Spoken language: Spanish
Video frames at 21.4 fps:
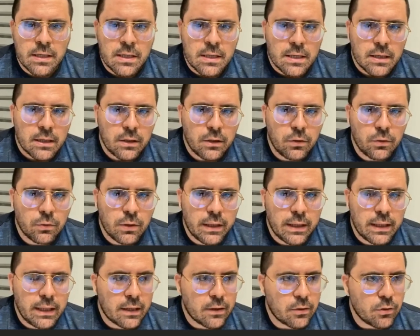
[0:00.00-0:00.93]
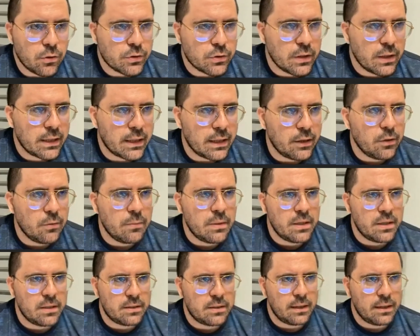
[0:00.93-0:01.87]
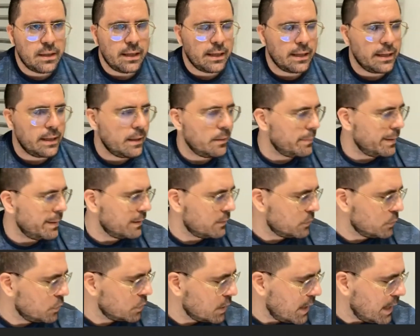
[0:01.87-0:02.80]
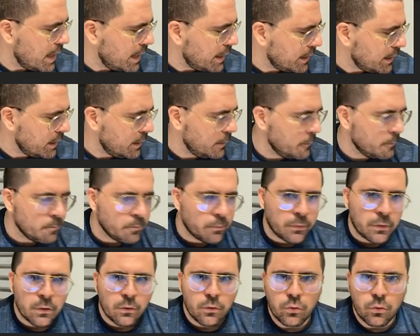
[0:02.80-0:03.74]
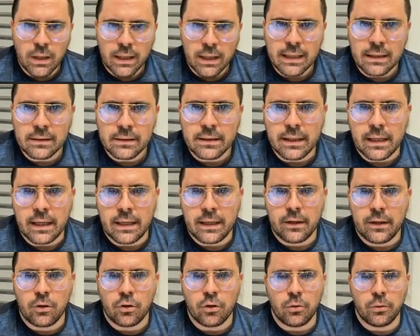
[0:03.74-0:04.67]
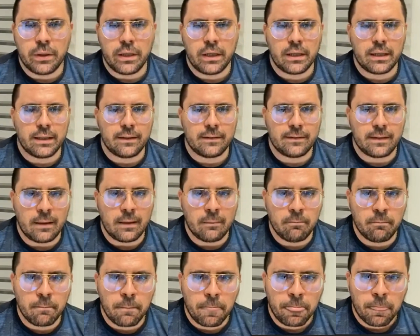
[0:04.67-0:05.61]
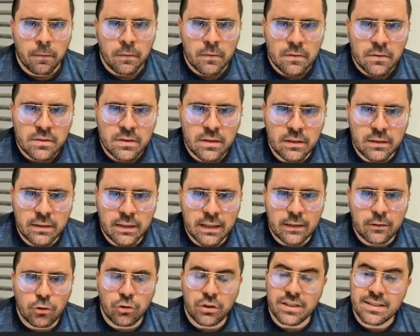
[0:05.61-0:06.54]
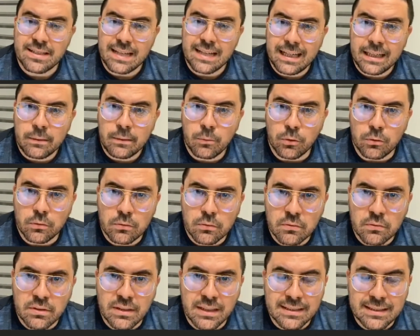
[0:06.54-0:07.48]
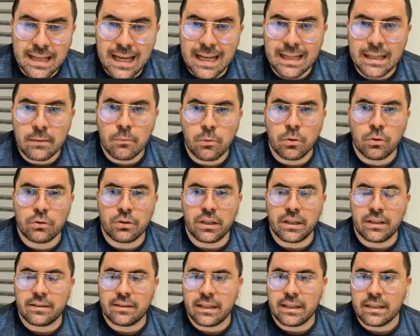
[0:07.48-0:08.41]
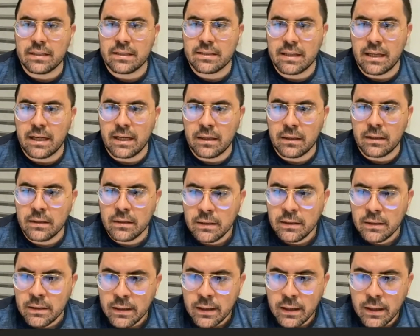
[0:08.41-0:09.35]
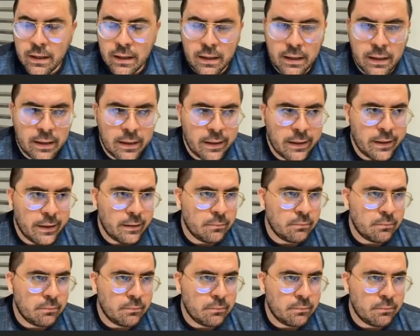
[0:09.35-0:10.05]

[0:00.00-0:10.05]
y una de las cosas que ellos me decían era, pastor, hay una cantidad de jóvenes que están sintiendo desánimo, desánimo, tristeza, ah,